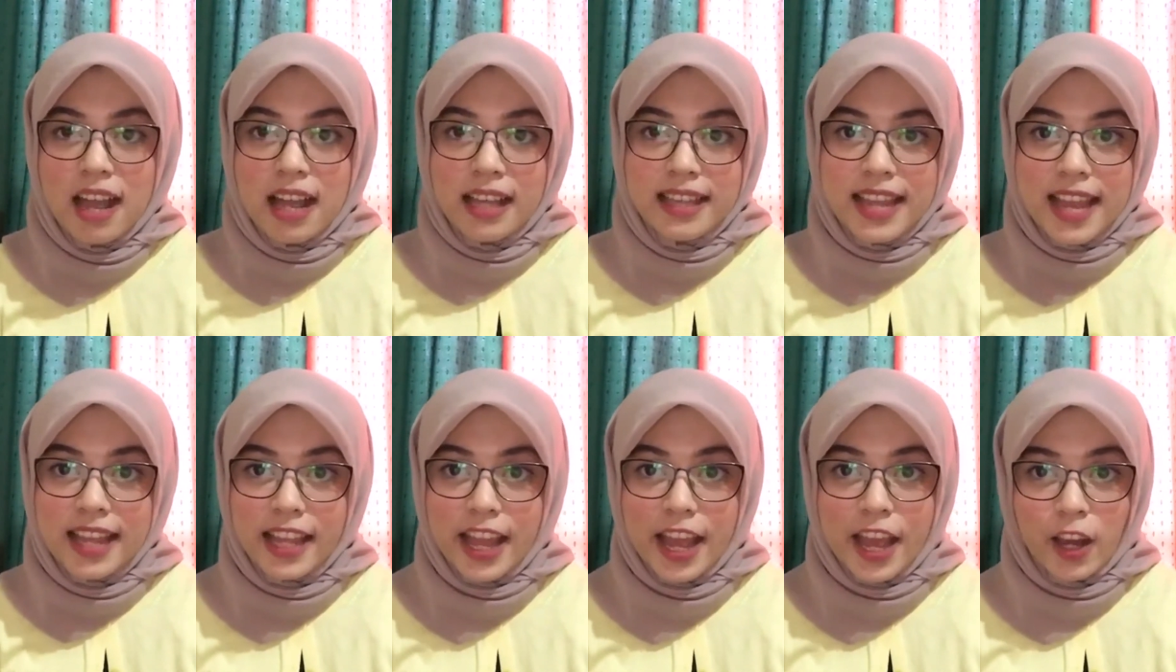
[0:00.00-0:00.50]

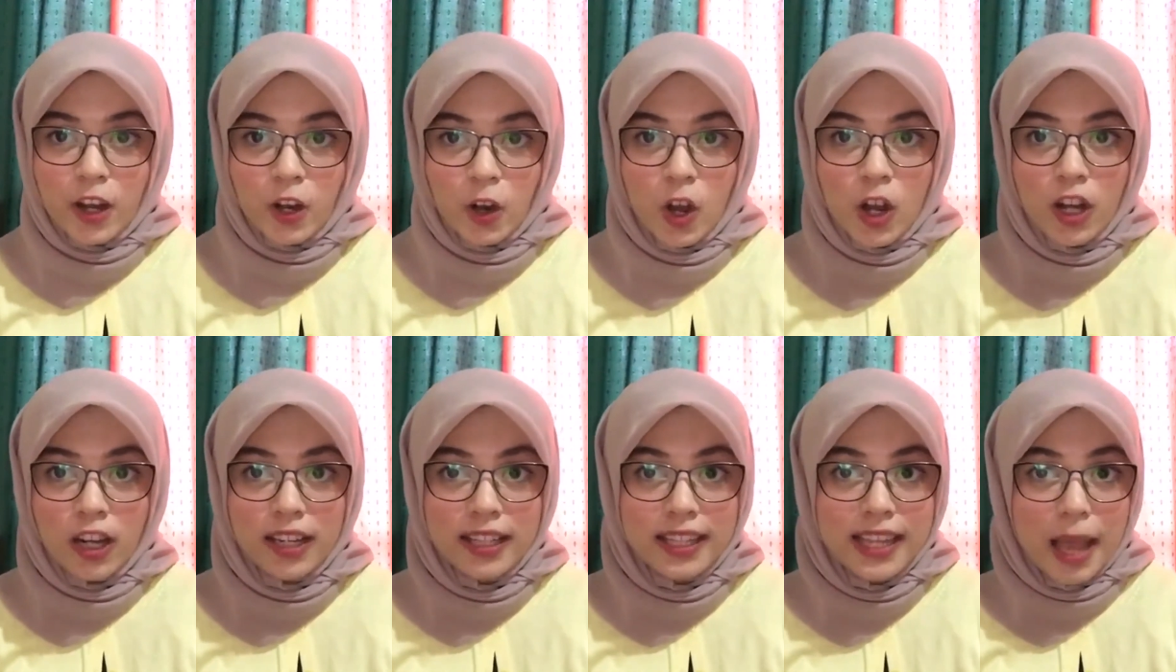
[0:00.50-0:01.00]
dan
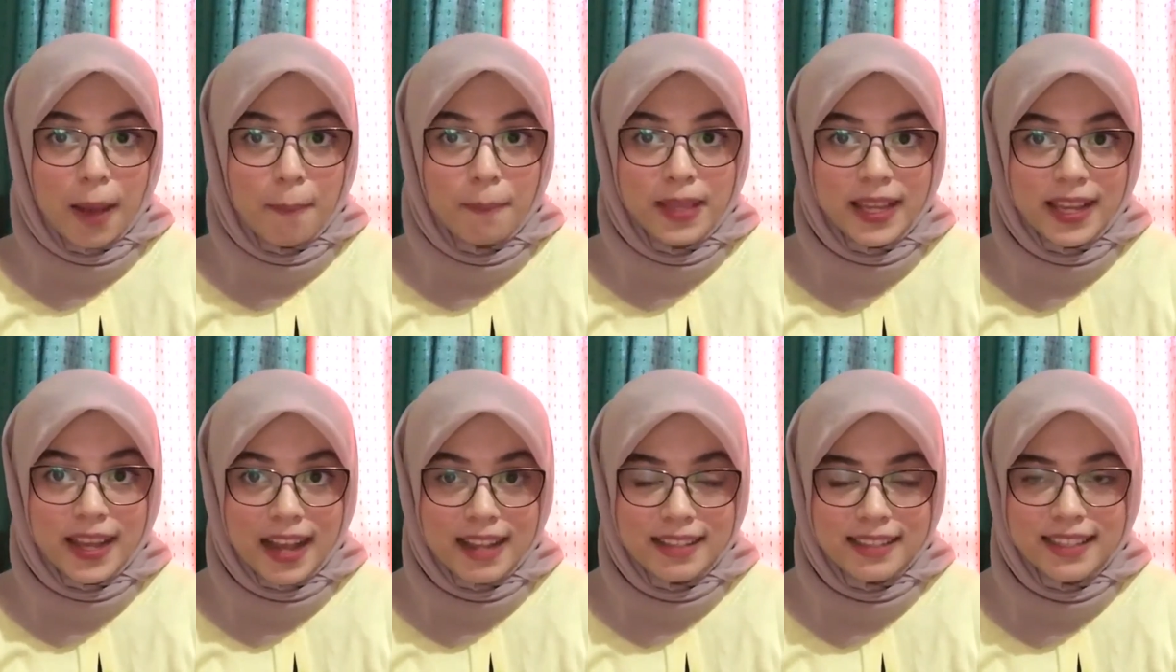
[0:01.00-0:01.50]
error di
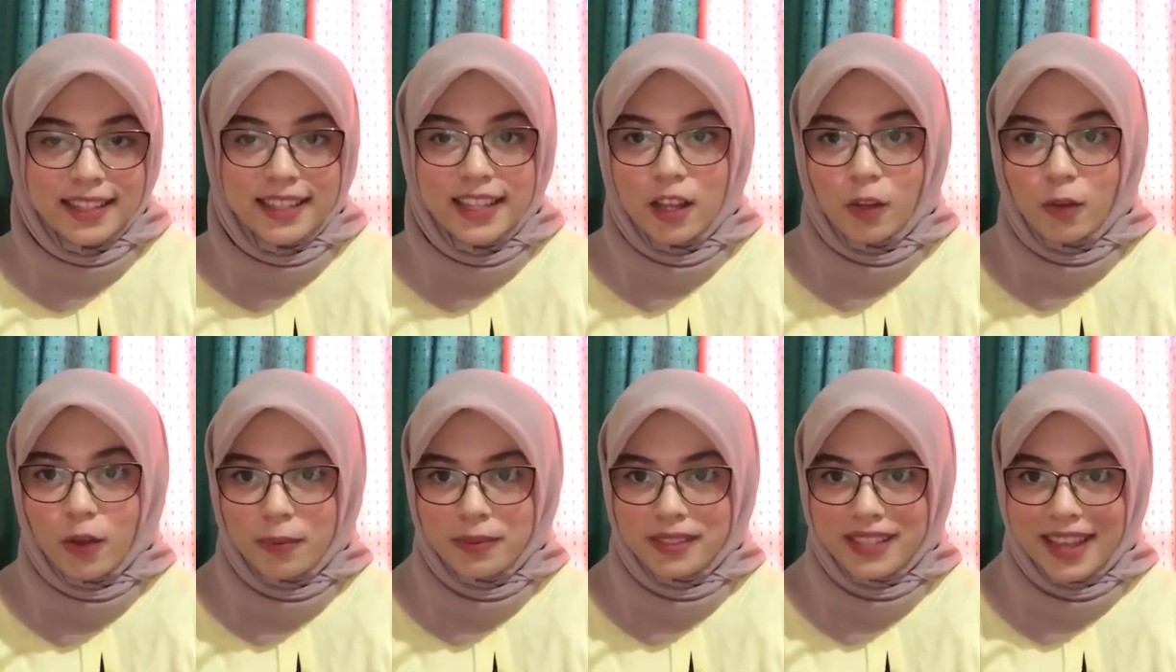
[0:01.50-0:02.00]
aplikasi
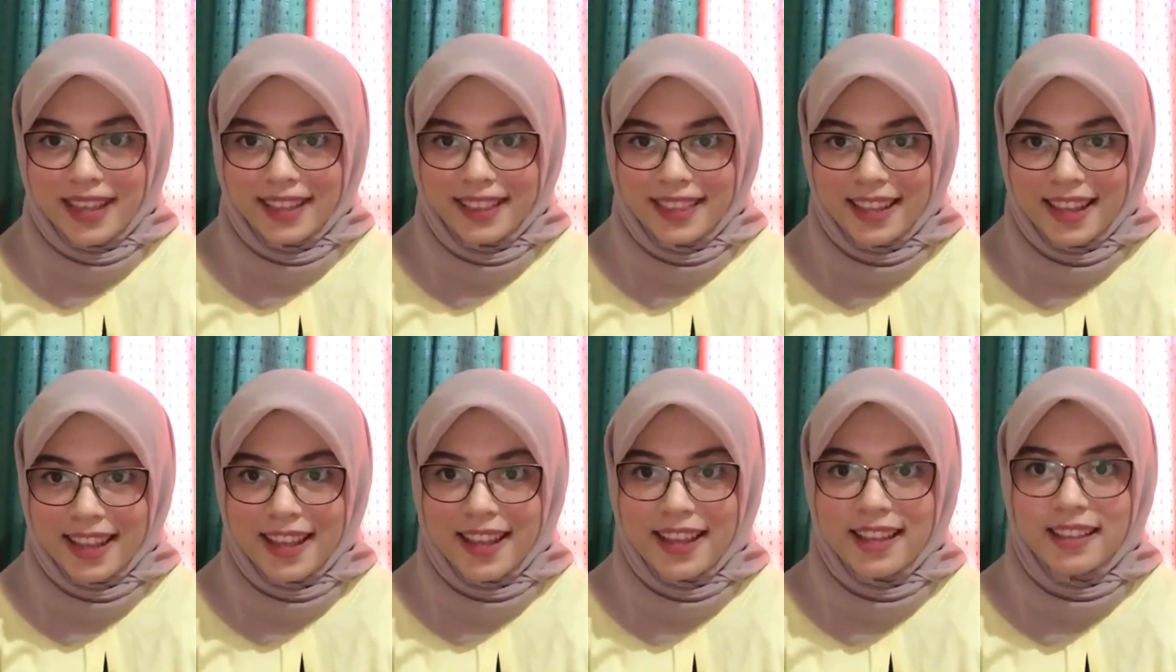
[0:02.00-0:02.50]
dan
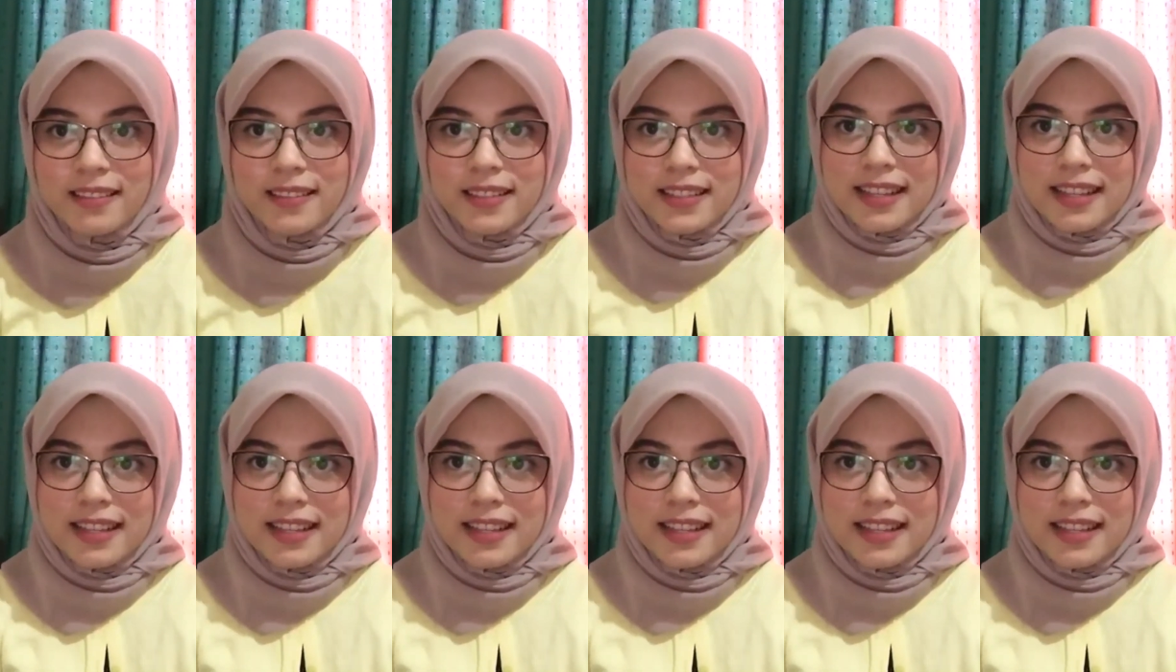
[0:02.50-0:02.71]
websitenya.